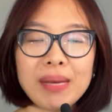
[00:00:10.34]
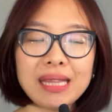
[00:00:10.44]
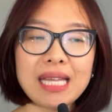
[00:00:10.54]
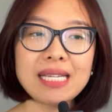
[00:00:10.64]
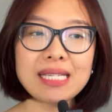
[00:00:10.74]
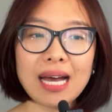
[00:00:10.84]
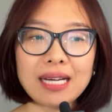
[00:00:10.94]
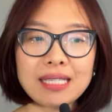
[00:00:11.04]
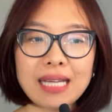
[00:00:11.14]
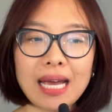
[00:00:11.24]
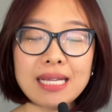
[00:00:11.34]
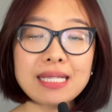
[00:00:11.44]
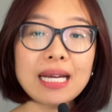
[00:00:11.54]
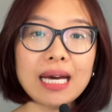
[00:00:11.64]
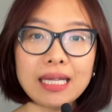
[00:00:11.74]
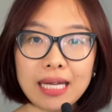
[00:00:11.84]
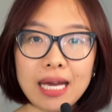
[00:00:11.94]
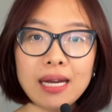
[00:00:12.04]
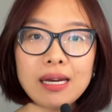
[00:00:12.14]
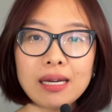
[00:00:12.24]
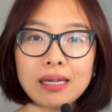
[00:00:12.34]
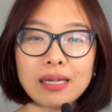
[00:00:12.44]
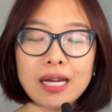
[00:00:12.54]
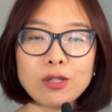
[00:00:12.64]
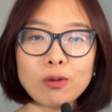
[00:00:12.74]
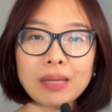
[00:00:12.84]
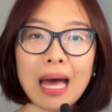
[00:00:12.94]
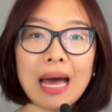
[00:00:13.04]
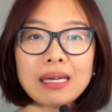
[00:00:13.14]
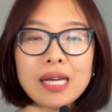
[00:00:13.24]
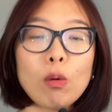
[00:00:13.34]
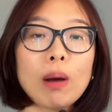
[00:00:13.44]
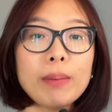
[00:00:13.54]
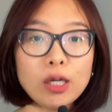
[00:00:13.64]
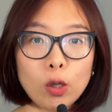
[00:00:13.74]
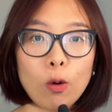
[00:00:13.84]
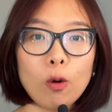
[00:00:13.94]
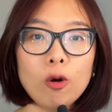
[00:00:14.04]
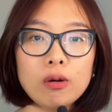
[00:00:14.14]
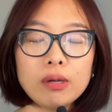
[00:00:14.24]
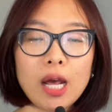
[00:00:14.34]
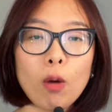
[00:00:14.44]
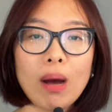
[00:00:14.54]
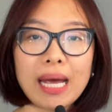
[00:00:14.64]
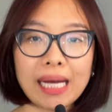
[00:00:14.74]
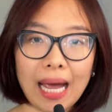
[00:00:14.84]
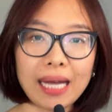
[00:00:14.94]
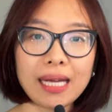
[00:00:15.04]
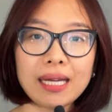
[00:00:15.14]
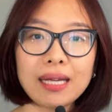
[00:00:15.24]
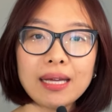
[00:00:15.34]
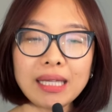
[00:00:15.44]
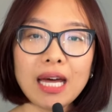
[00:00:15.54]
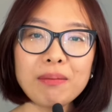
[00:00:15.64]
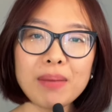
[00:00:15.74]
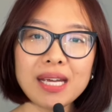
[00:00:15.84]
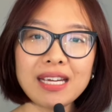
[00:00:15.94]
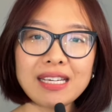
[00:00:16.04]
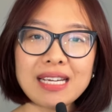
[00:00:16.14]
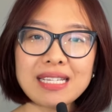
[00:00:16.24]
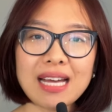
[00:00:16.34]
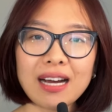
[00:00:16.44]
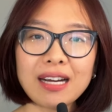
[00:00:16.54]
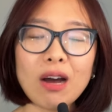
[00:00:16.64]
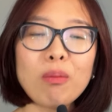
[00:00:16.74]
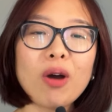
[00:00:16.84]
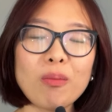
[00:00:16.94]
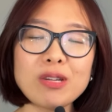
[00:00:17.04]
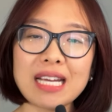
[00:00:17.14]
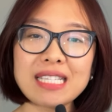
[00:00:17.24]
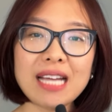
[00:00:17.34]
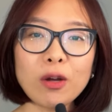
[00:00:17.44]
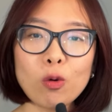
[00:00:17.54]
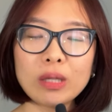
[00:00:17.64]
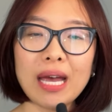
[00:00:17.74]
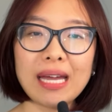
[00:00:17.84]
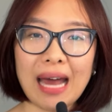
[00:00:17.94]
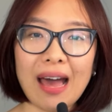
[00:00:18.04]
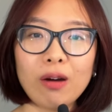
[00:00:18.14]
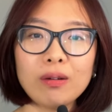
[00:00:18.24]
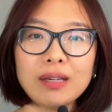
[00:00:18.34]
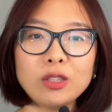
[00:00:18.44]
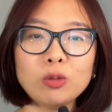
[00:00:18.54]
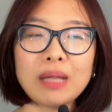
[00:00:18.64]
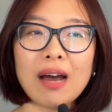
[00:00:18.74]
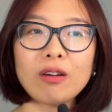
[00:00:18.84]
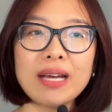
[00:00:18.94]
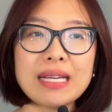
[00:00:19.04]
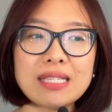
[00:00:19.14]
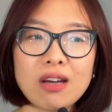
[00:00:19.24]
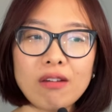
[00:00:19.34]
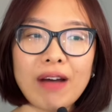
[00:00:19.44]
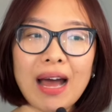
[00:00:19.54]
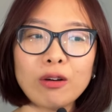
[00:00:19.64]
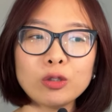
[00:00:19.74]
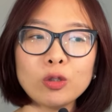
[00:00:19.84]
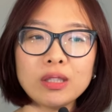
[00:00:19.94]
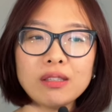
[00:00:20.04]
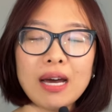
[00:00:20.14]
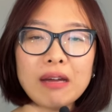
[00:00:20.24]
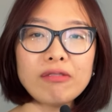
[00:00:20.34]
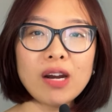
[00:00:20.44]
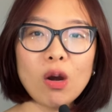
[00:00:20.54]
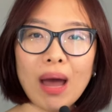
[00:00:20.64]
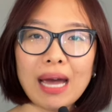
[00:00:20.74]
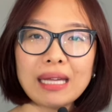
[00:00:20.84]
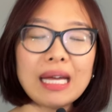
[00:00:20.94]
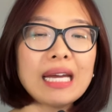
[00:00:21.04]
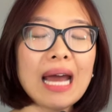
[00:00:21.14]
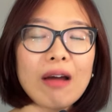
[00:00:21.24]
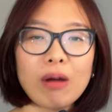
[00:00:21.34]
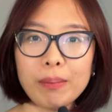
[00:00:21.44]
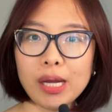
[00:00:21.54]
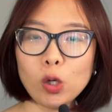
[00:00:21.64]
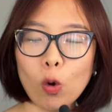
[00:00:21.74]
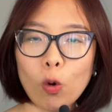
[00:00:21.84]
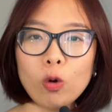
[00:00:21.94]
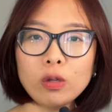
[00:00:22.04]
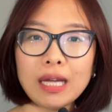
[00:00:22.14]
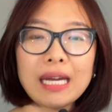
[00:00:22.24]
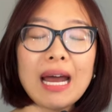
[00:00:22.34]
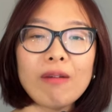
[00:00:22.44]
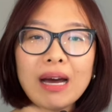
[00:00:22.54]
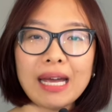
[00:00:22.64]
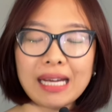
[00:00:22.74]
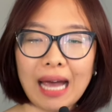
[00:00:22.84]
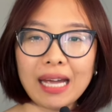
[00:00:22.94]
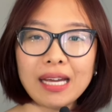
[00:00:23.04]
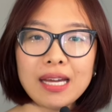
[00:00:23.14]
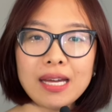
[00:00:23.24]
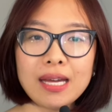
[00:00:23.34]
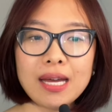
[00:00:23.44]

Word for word: mà mình tin rằng sẽ rất cần thiết để chúng ta đi qua biến cố, đi qua nghịch cảnh. Bản thân mình nghĩ rằng không có một danh sách cụ thể nào để chúng ta có thể dựa vào rồi từ đấy phân loại thế nào là biến cố, thế nào là nghịch cảnh.